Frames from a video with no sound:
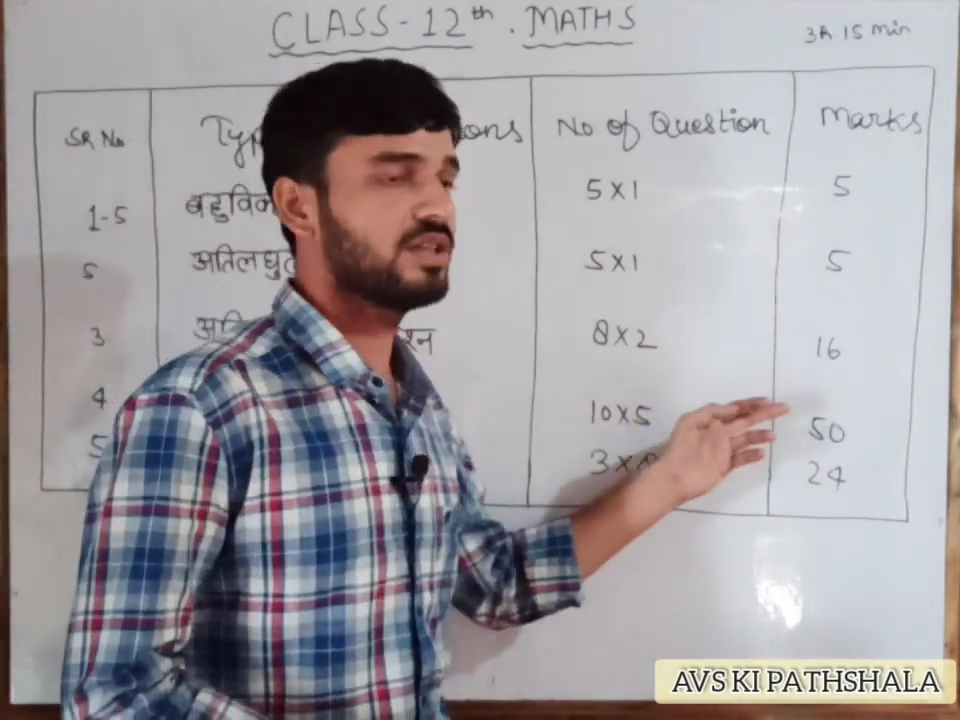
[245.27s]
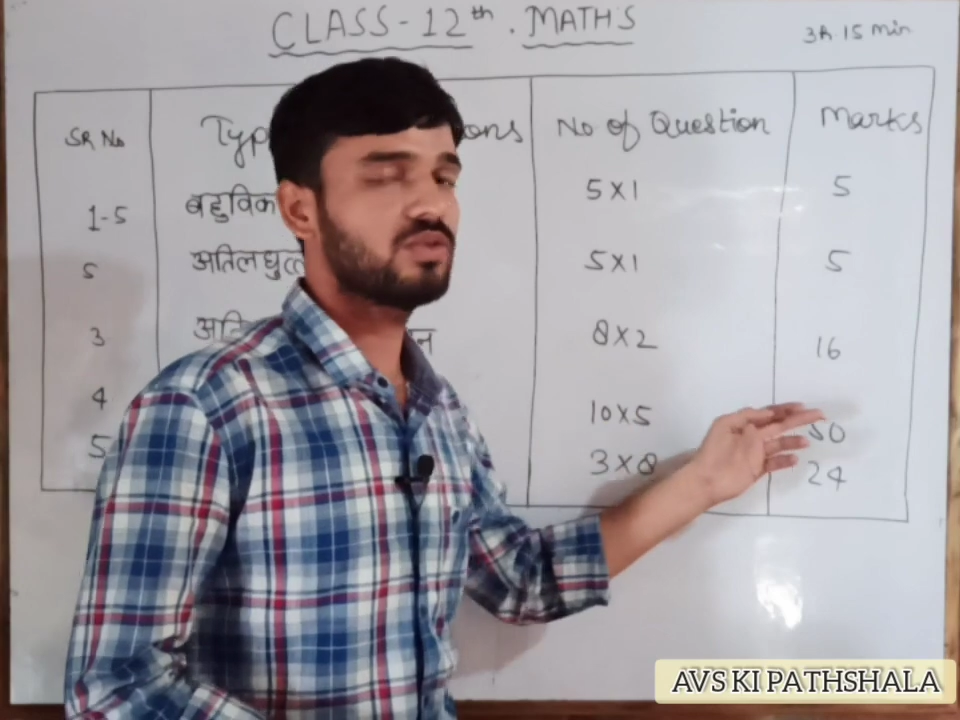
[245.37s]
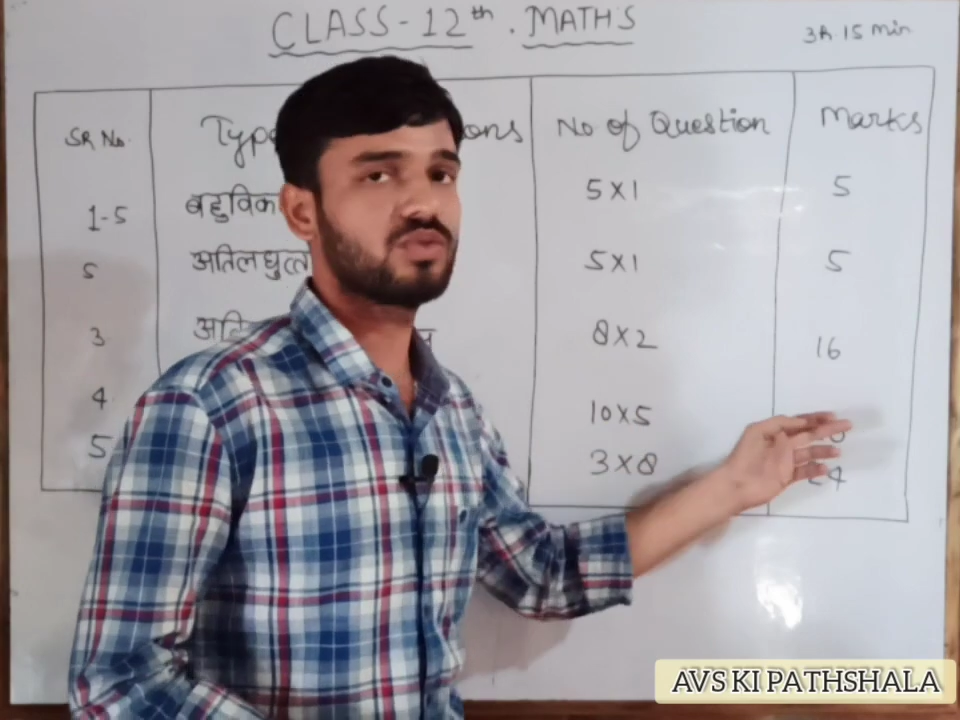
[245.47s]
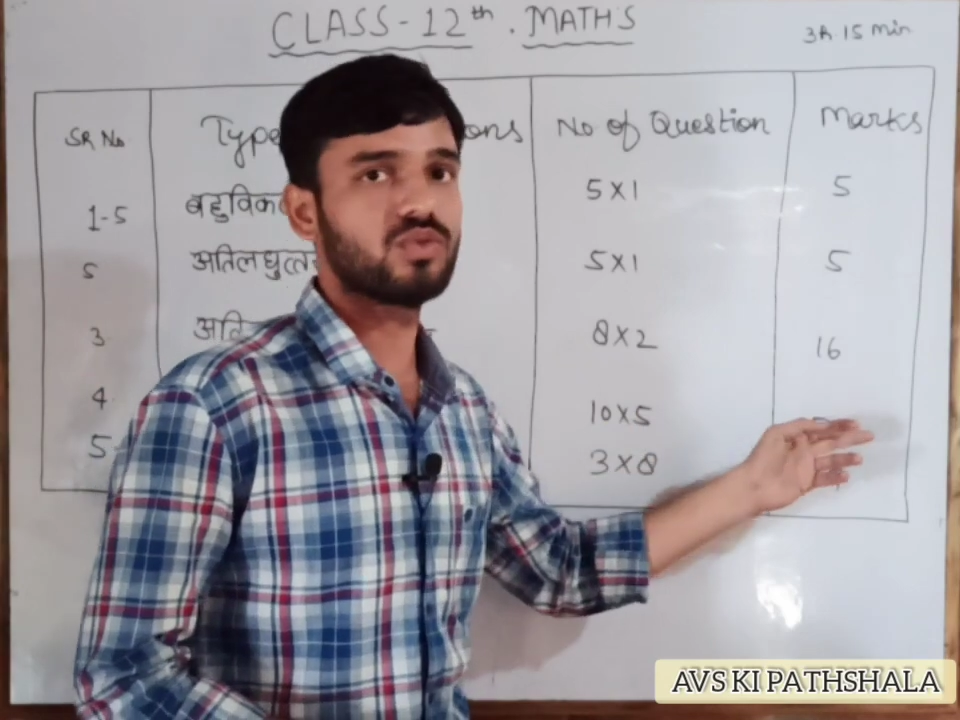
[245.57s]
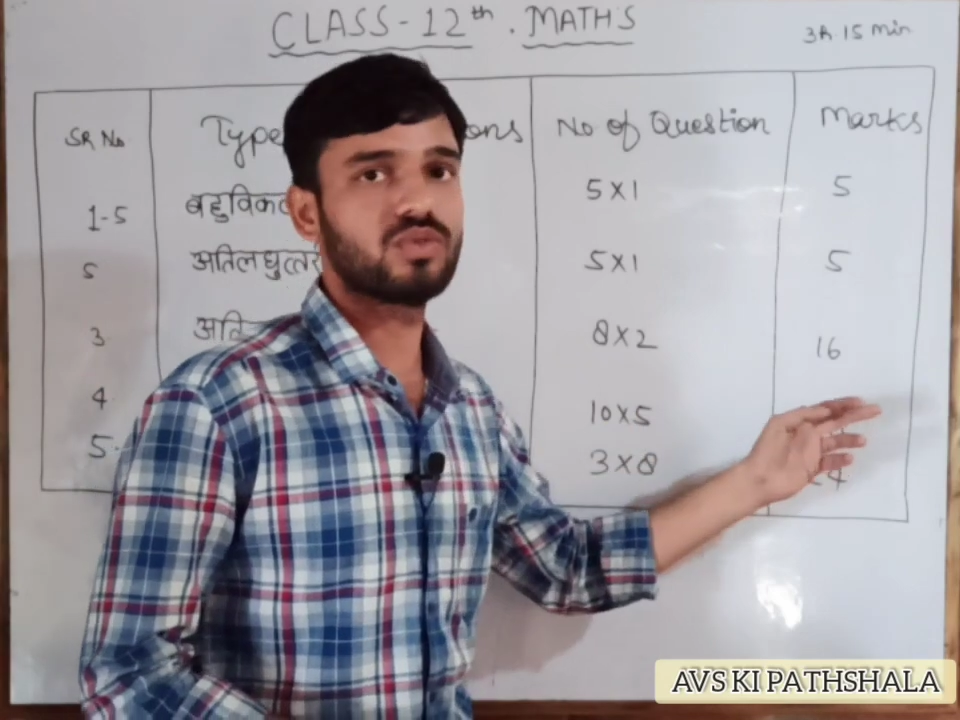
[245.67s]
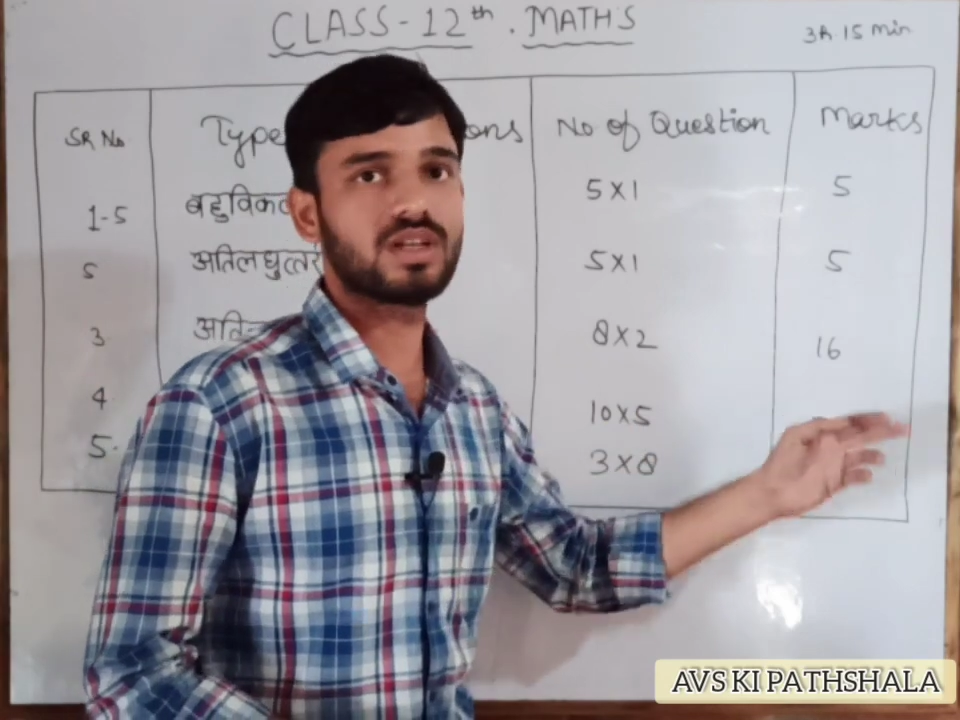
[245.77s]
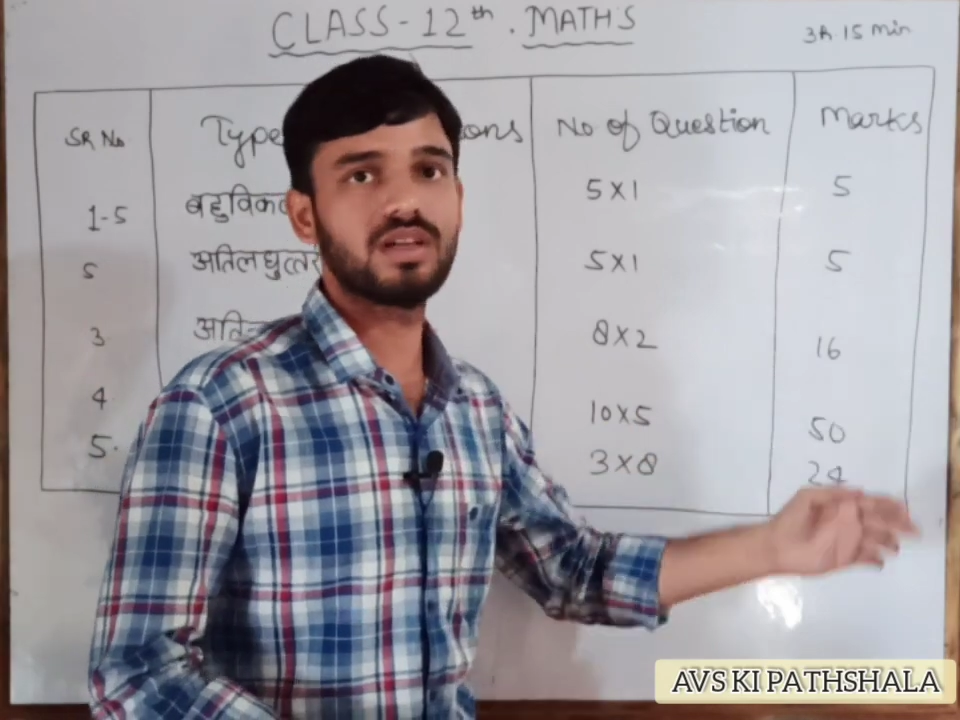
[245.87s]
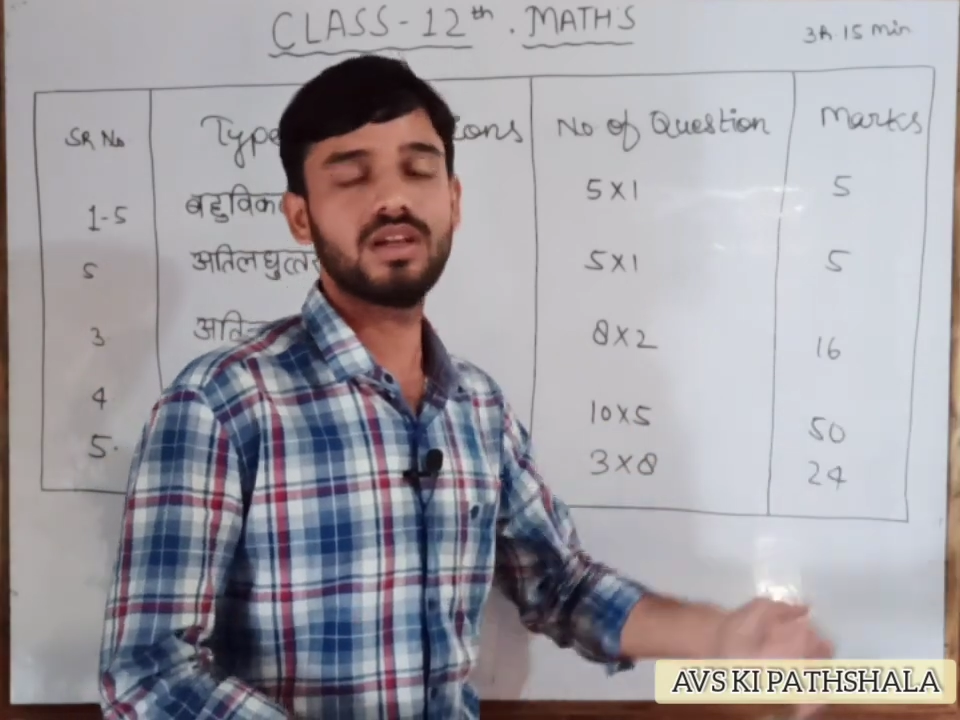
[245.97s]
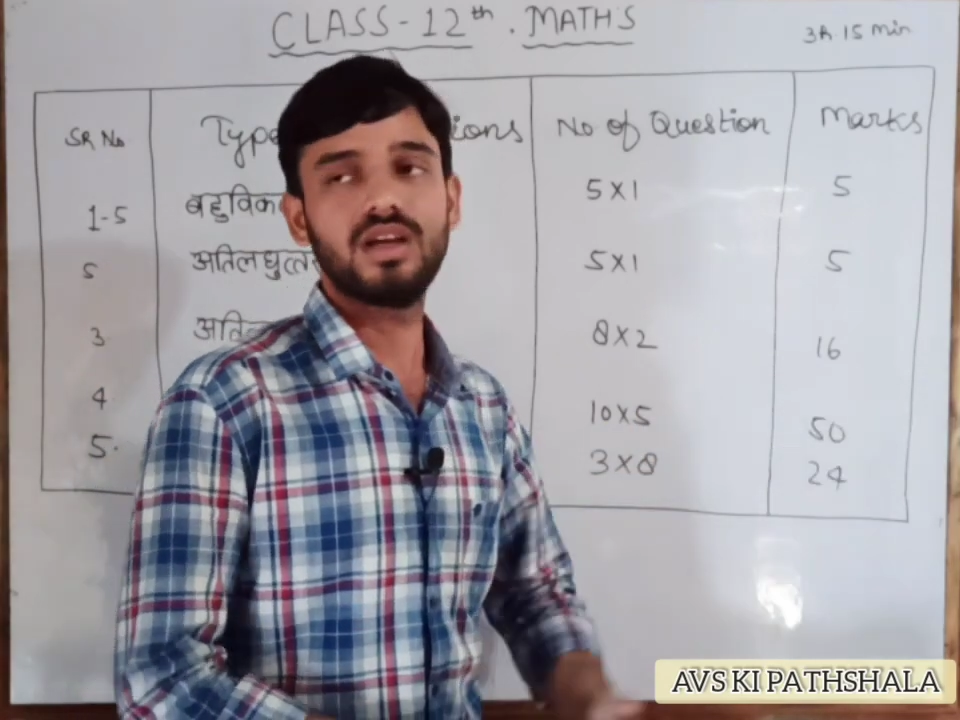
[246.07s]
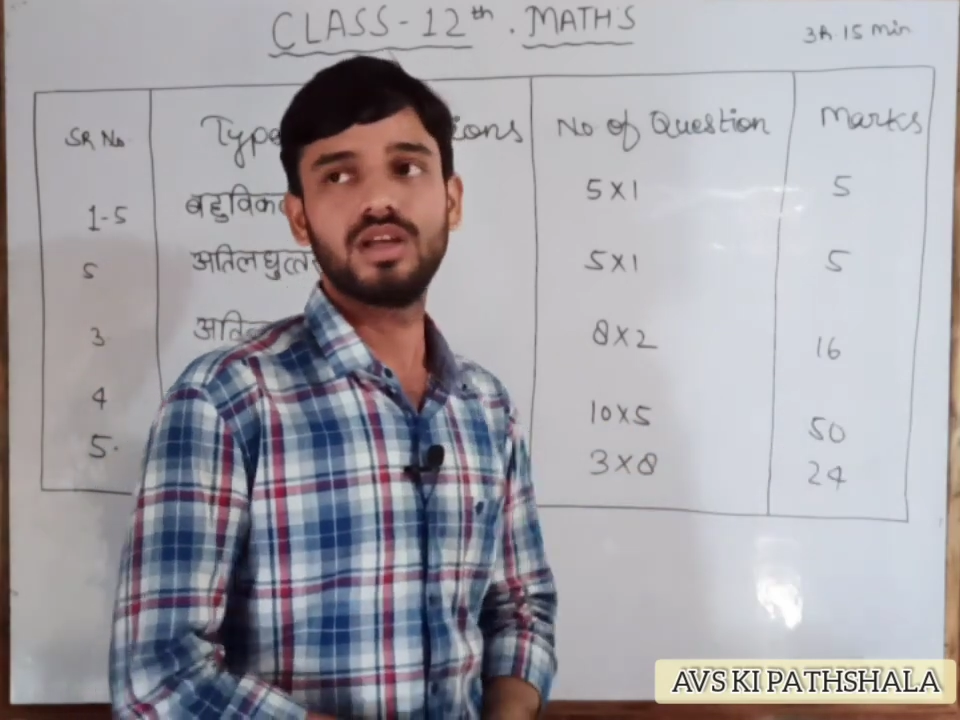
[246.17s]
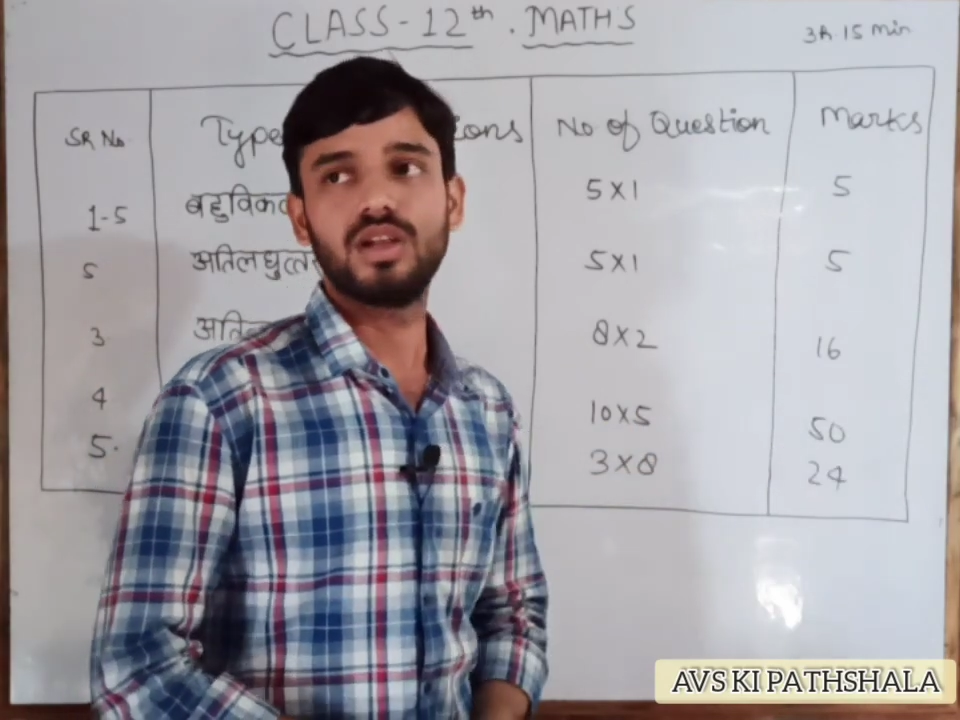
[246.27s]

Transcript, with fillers: हैं तो टोटल